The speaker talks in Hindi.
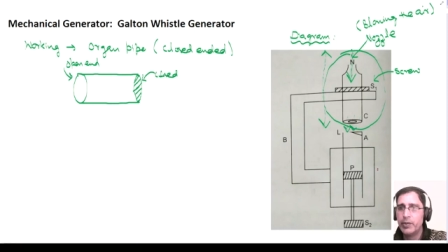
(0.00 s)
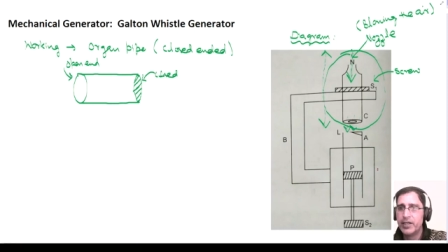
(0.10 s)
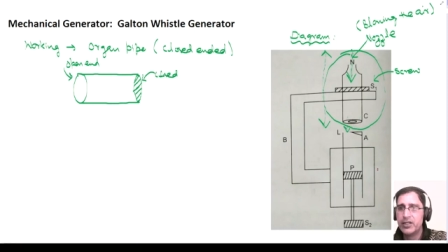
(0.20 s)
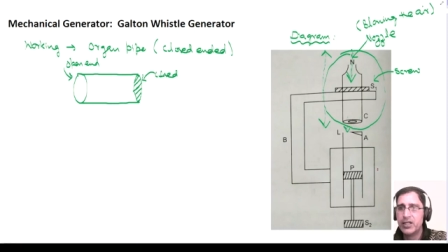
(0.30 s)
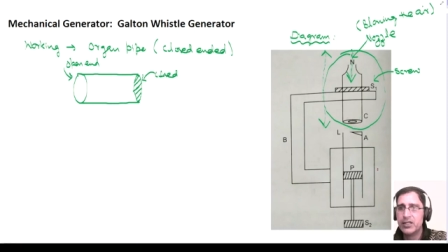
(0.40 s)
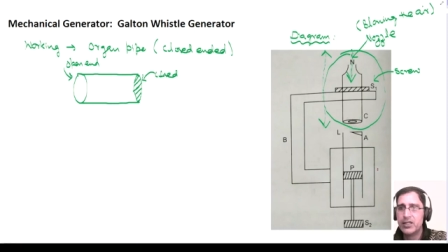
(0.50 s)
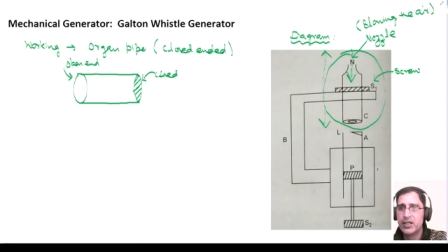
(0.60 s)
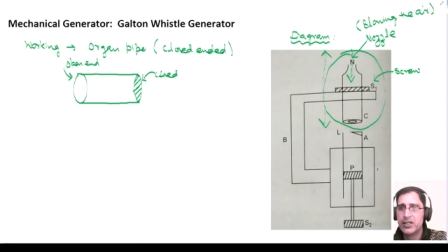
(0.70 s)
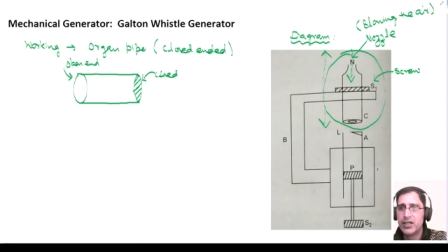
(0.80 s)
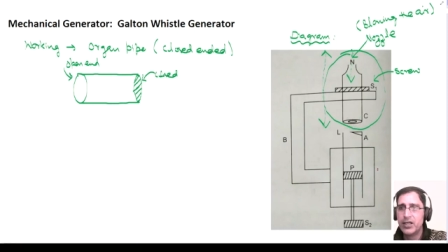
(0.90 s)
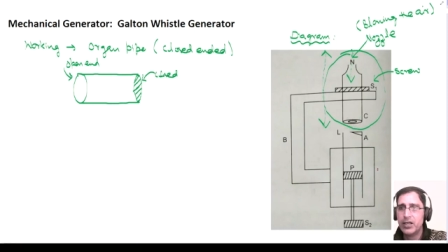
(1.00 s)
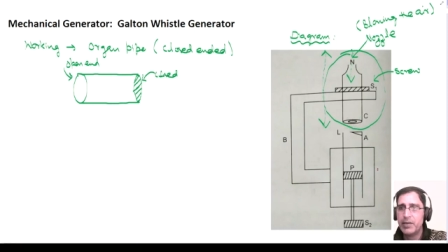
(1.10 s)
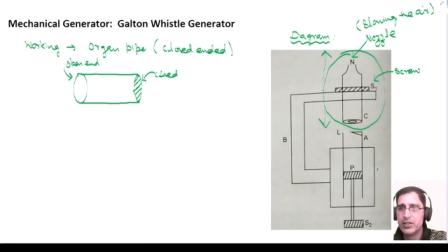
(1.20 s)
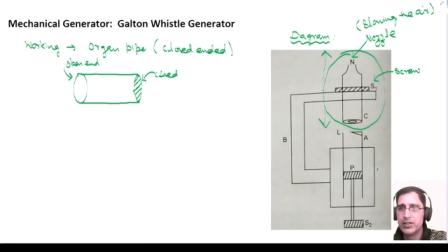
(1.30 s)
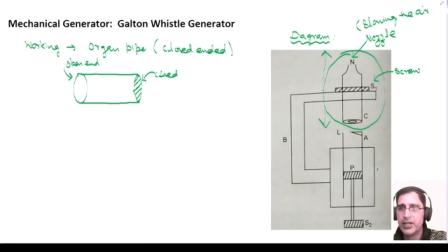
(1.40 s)
ओ बेटर तरीके से अंडरस्टैंड करने
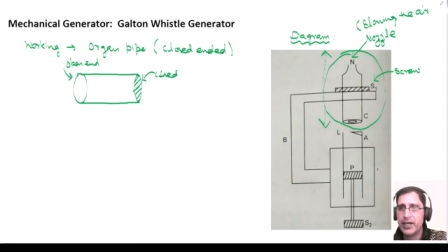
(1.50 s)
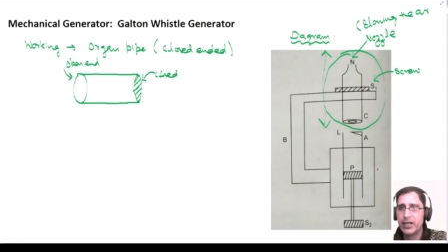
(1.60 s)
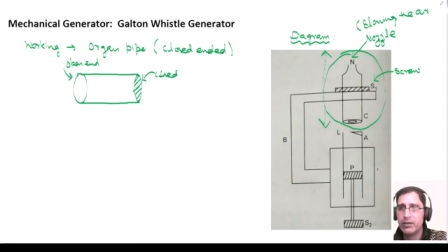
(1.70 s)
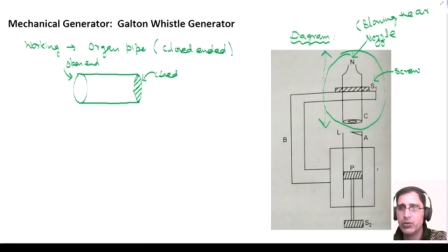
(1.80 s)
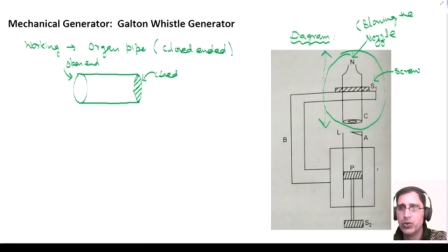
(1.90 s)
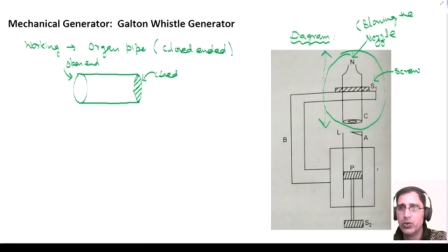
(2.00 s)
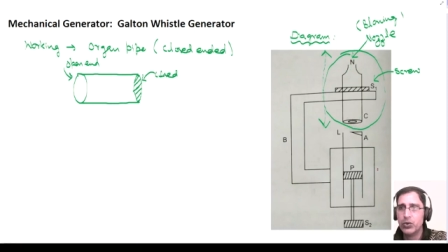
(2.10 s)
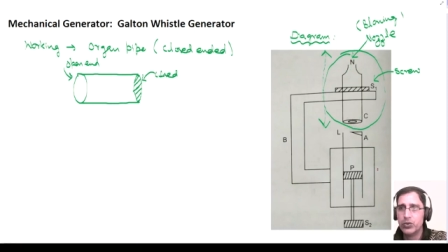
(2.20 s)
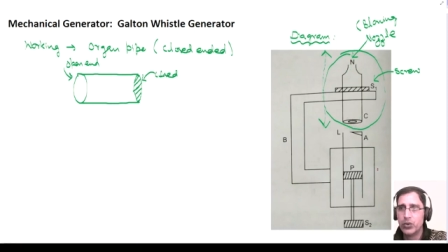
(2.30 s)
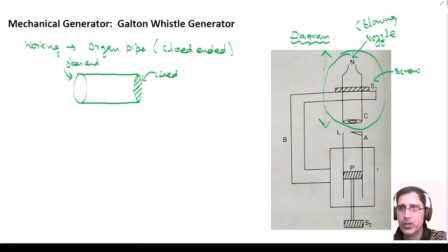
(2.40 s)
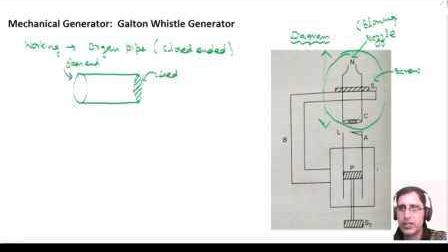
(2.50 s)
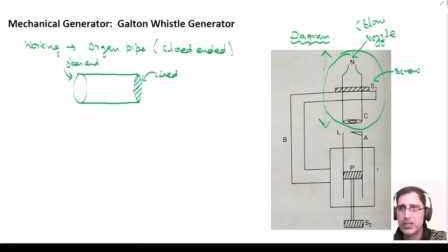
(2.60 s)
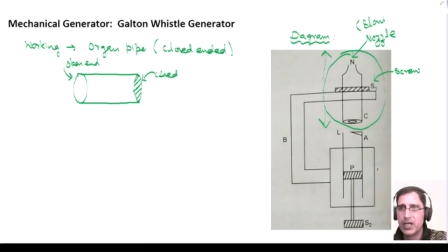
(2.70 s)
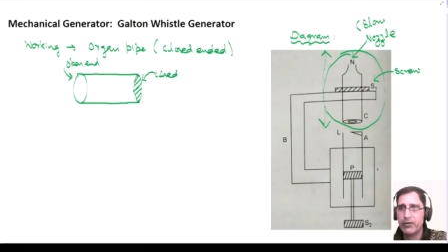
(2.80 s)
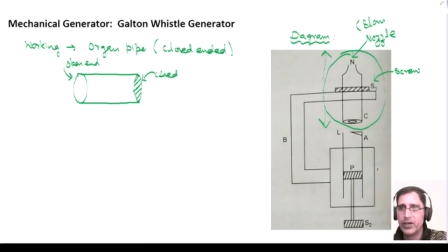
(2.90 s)
के मैं इस डायग्राम को थोड़ा सा
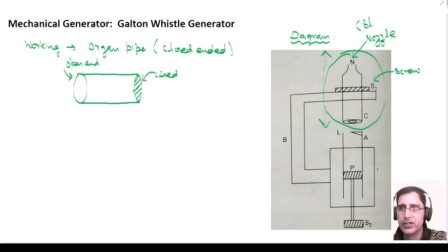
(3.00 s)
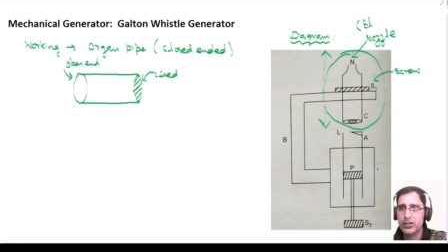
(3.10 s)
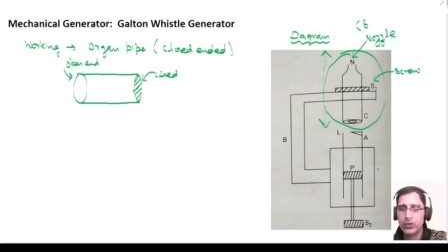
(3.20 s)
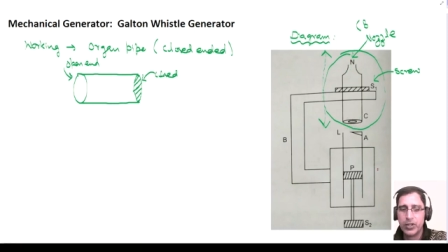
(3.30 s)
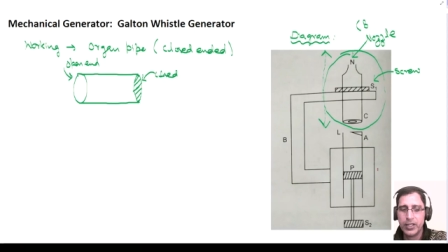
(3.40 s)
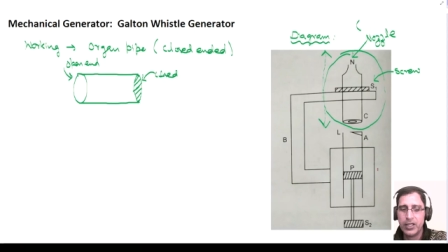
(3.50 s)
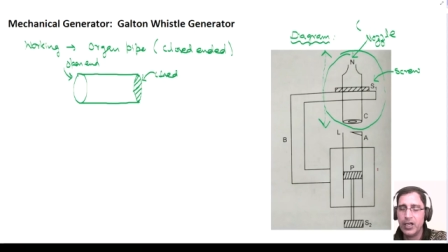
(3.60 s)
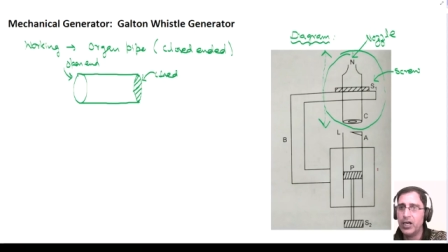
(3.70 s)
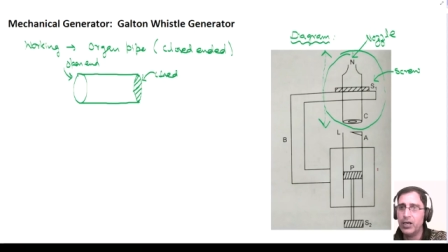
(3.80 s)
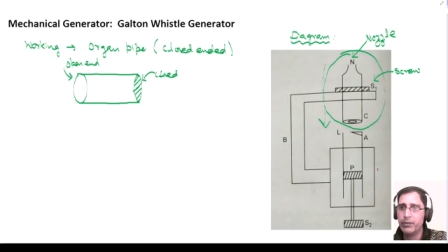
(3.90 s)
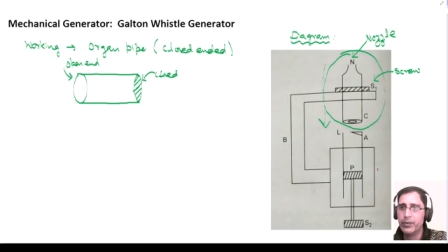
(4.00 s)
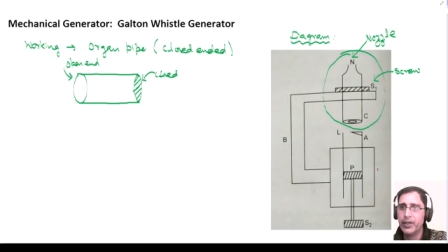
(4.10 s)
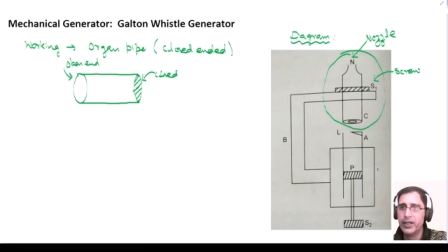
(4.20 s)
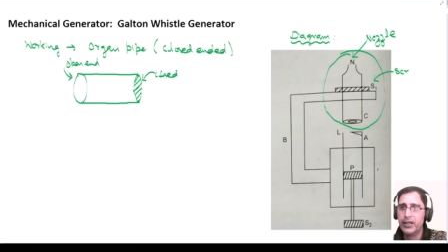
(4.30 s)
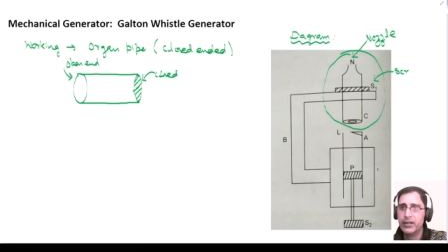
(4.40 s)
साफ कर देता हूं ताकि आप
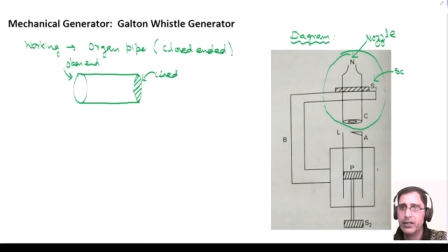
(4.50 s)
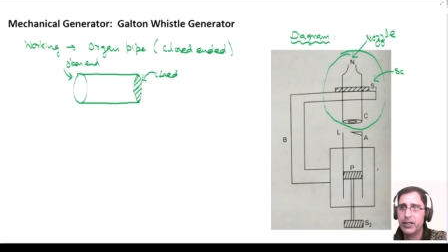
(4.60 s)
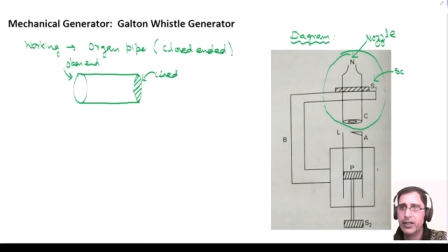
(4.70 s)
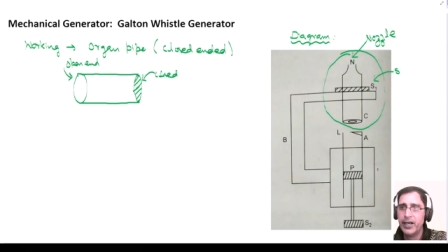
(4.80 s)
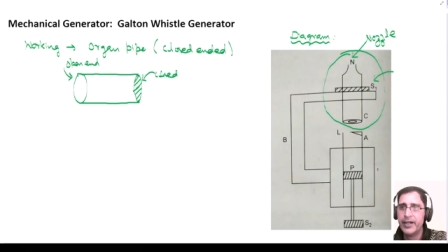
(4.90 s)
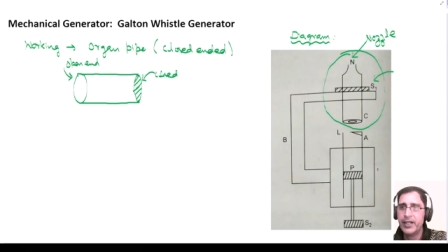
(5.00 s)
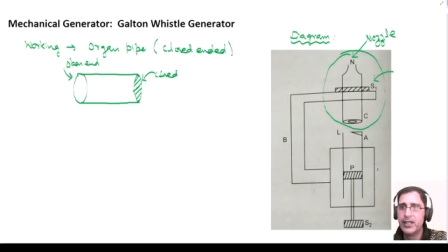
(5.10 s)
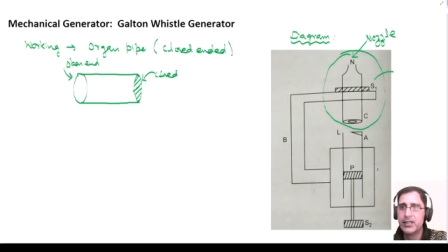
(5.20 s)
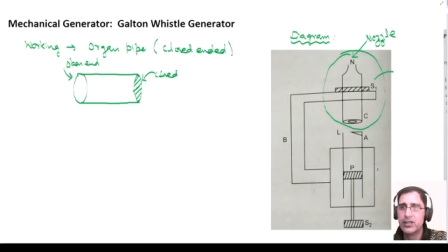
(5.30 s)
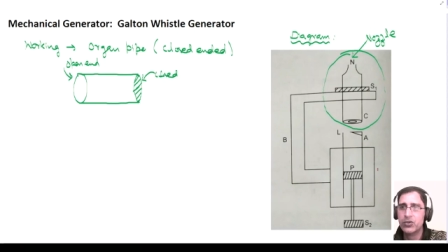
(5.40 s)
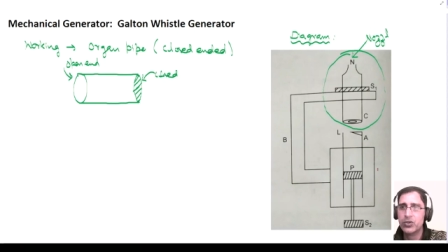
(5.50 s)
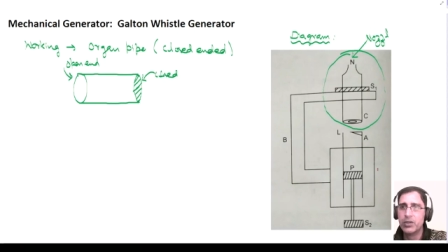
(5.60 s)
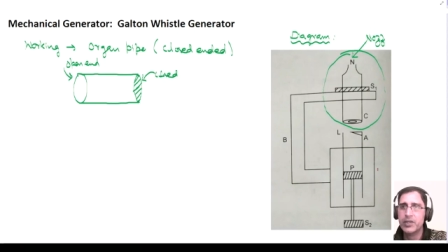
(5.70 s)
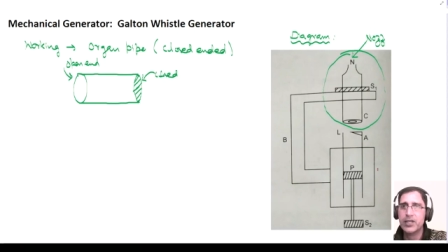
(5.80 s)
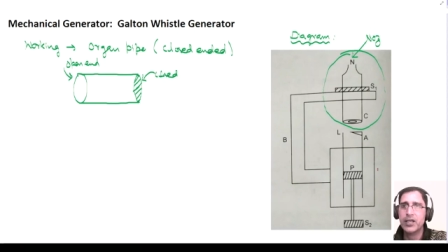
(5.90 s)
क्लैरिटी के साथ इसको
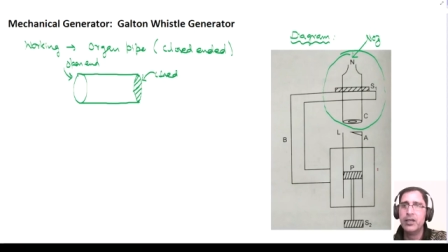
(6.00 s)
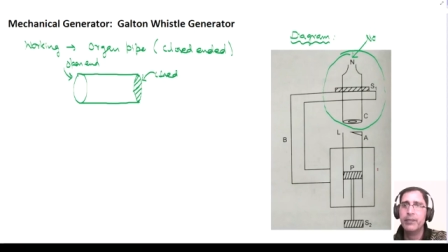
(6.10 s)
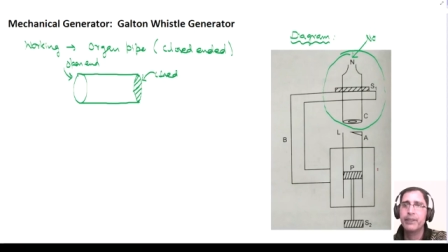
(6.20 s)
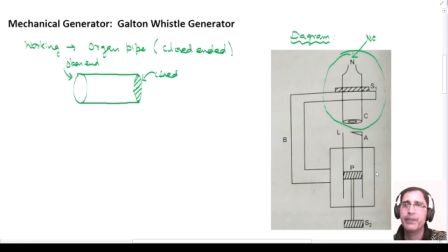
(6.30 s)
समझ सकें